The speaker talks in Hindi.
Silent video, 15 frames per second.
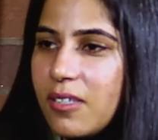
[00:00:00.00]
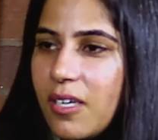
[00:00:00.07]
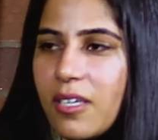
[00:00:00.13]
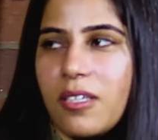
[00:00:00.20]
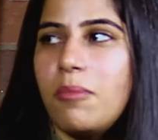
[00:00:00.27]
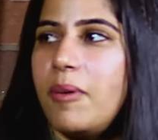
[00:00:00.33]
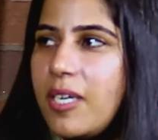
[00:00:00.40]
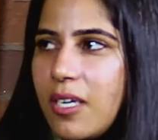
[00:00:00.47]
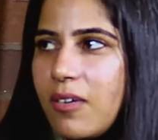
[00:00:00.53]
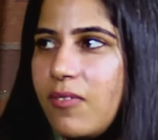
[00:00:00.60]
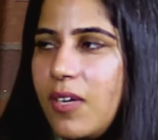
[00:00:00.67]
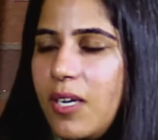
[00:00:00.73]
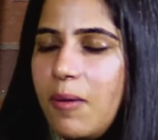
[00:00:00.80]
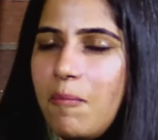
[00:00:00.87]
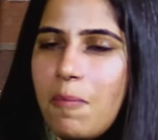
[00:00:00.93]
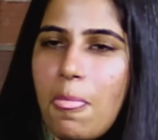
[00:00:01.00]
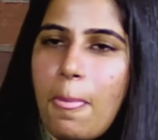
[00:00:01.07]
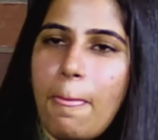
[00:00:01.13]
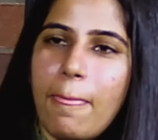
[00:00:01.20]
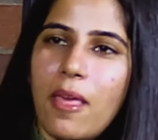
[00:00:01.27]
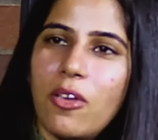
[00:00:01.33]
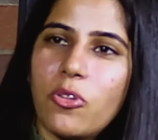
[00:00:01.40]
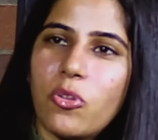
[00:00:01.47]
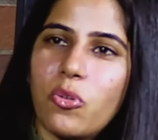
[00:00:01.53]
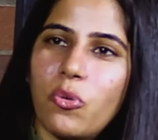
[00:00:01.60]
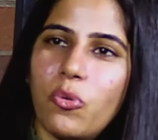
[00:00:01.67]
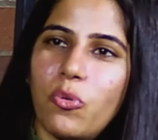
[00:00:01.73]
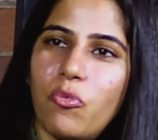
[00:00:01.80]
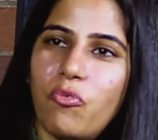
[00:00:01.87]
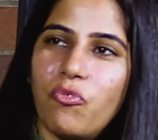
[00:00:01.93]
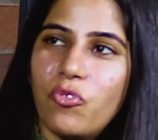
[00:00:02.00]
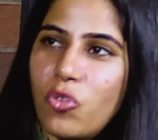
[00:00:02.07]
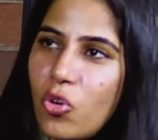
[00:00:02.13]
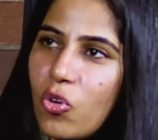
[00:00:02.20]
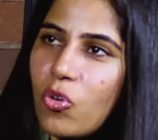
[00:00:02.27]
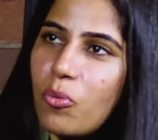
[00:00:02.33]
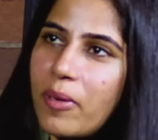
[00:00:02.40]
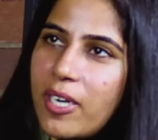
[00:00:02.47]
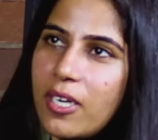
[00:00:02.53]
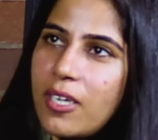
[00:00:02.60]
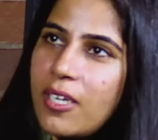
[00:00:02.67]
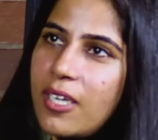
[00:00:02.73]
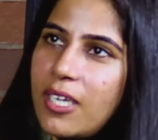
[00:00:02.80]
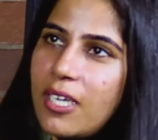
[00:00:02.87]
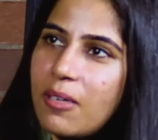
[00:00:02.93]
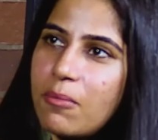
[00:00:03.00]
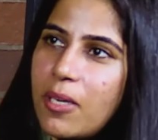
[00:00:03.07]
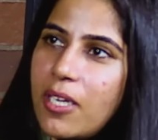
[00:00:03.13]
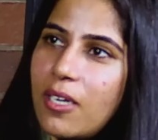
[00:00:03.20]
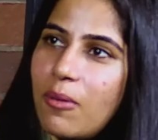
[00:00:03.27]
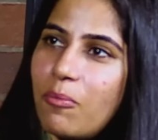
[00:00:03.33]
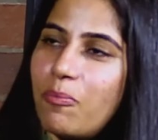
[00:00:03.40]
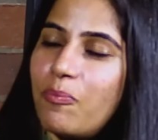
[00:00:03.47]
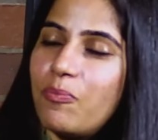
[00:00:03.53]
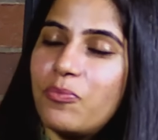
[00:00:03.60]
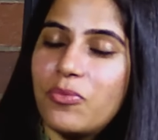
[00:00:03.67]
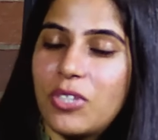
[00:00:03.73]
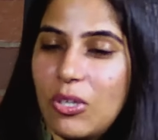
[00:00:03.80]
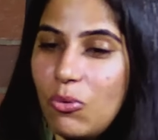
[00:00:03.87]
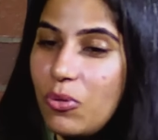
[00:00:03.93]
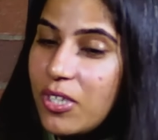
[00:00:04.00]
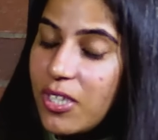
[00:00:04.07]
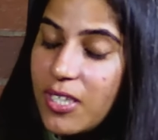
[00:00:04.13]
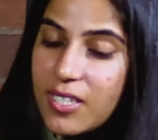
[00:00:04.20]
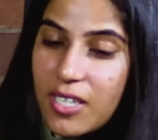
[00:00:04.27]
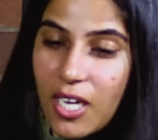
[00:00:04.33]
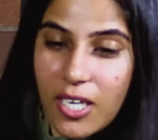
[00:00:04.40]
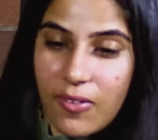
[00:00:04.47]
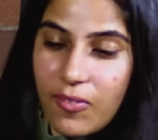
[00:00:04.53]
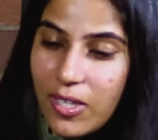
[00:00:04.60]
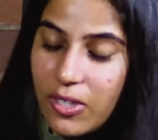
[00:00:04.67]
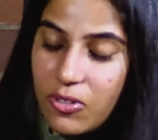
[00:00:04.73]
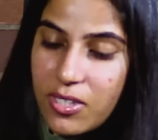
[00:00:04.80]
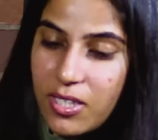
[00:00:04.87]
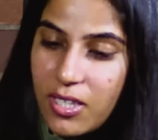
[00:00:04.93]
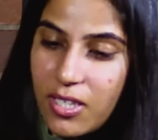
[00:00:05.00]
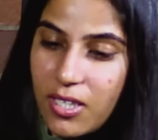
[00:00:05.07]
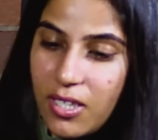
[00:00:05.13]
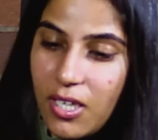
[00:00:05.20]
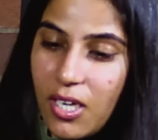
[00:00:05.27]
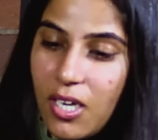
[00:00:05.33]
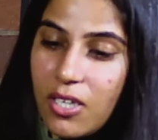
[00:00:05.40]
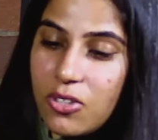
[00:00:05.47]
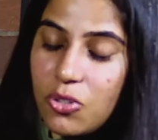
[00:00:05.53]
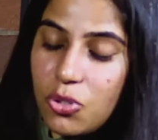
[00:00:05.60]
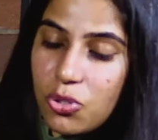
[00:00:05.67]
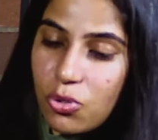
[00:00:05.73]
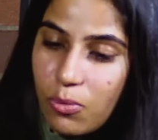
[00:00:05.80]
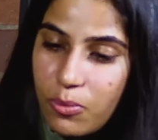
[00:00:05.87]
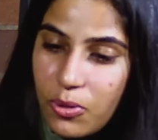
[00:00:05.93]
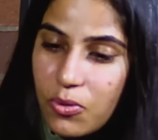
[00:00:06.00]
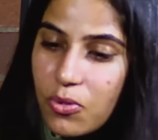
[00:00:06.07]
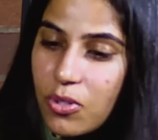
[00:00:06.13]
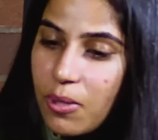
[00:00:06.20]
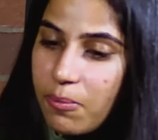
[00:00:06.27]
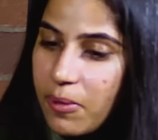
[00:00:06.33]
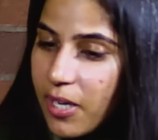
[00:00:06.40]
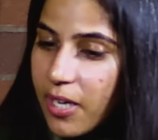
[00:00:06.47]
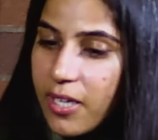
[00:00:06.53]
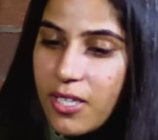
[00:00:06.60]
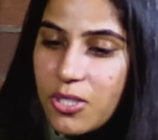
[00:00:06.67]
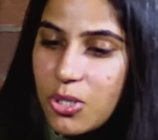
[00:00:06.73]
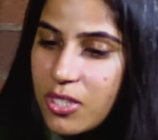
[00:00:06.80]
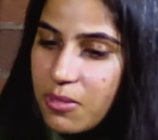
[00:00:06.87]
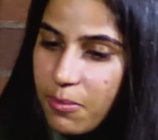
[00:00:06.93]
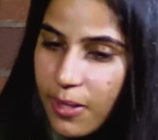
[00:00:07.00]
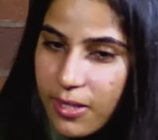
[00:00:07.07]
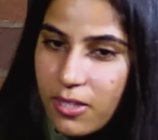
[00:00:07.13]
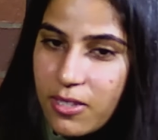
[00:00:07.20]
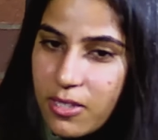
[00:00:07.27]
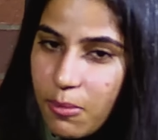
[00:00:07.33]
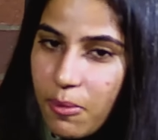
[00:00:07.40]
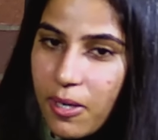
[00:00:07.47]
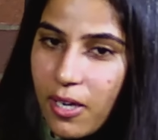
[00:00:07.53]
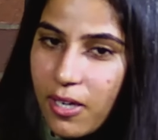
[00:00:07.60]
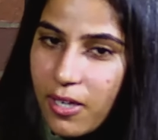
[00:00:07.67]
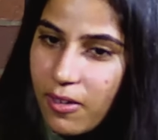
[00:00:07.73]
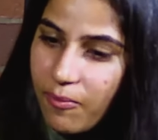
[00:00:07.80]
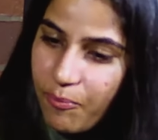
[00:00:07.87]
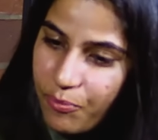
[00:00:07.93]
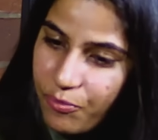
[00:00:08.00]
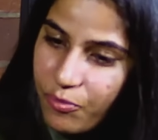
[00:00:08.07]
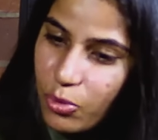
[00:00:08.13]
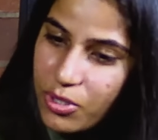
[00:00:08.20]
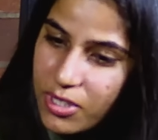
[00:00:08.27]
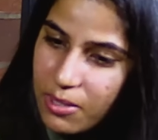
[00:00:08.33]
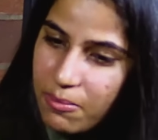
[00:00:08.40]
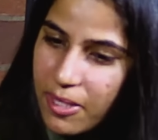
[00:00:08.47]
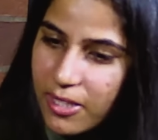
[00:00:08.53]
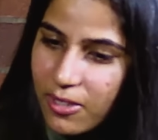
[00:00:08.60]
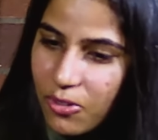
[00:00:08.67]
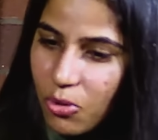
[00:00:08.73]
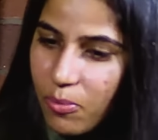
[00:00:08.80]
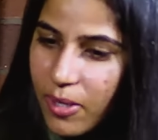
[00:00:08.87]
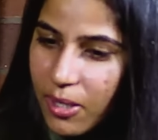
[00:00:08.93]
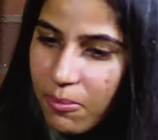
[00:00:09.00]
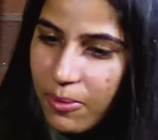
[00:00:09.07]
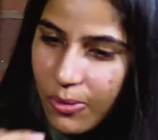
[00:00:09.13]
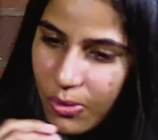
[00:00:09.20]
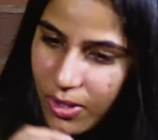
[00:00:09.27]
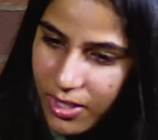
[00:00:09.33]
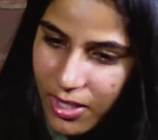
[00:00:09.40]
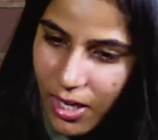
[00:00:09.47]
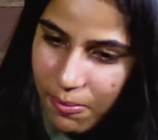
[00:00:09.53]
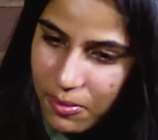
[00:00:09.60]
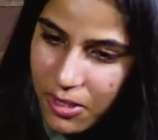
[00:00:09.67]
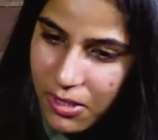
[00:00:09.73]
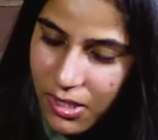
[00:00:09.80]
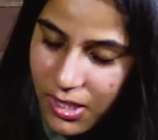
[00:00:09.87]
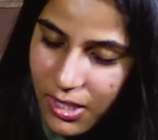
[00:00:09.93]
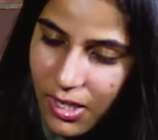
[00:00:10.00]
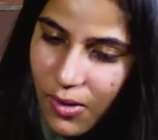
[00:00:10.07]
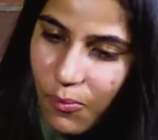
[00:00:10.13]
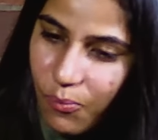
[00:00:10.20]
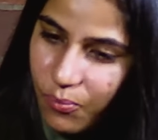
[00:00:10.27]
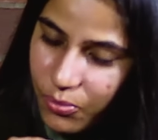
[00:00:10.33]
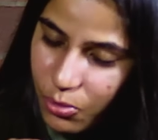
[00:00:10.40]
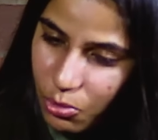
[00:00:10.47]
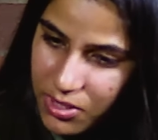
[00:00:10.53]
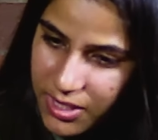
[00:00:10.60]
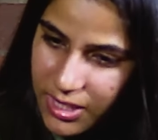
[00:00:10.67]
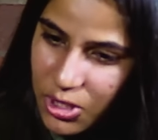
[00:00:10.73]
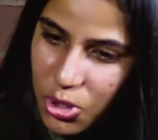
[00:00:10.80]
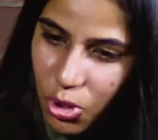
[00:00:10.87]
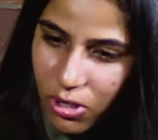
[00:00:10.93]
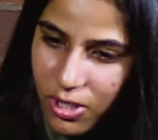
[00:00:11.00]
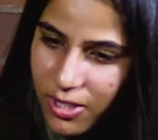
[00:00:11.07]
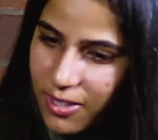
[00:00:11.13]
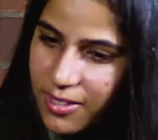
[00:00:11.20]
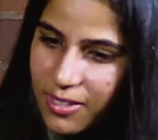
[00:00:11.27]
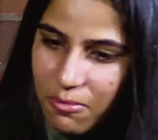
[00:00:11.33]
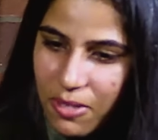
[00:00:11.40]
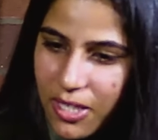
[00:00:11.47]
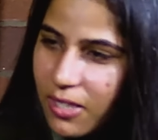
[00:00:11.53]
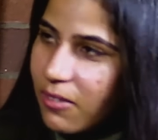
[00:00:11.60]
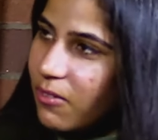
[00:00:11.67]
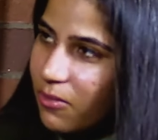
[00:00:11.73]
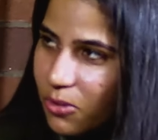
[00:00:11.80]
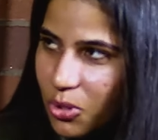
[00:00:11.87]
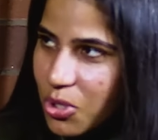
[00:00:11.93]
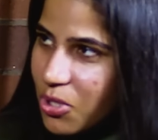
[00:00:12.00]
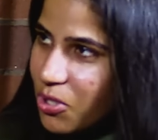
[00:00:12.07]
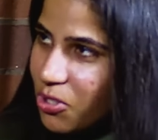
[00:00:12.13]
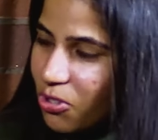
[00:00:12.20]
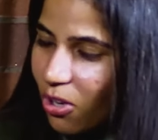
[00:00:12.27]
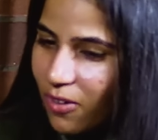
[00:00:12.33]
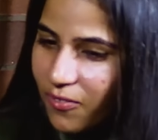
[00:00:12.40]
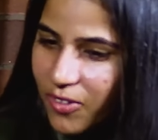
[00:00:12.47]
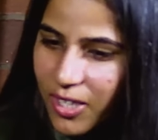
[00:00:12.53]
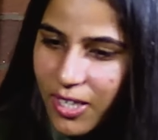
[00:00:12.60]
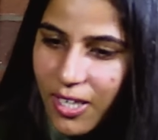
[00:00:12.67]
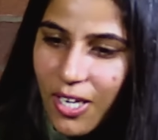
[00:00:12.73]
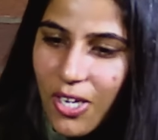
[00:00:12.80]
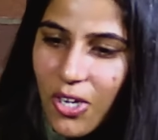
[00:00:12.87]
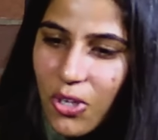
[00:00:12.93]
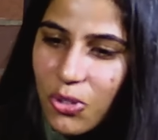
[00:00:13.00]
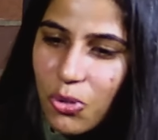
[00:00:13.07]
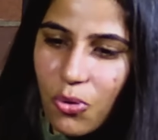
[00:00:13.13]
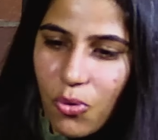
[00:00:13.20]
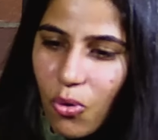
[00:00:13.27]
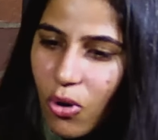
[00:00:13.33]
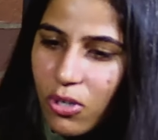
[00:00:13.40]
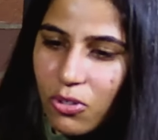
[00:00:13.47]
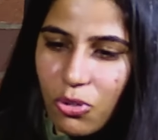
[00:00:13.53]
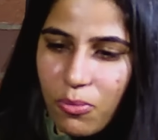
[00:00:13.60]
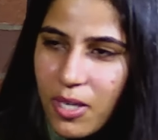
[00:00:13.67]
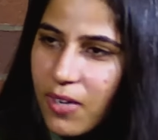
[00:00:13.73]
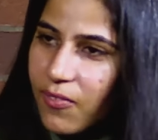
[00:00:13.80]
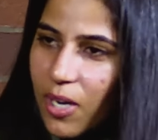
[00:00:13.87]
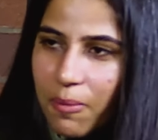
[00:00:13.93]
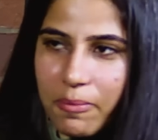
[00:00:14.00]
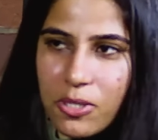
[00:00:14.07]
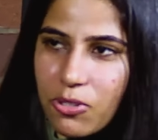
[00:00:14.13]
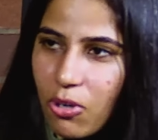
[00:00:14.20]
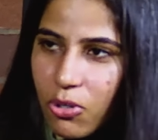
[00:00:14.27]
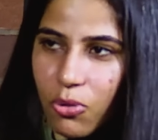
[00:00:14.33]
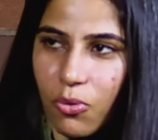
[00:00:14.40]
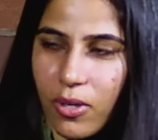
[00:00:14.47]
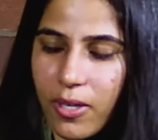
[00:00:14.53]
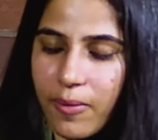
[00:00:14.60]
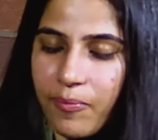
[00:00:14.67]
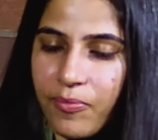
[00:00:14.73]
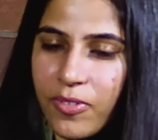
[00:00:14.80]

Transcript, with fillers: अर्थमेटिक वाला तो वो मैंने एक महीना उनकी सारी वीडियोस देखी जो भी उन्होंने पढ़ाया जिस मेथड से पढ़ाया उसी मेथड को मैंने बिल्कुल अडाप्ट कर लिया उसी शॉर्टकट से मैंने क्वेश्चन सॉल्व करे तो कौन तो मेरा वहां पर सॉर्ट हो गया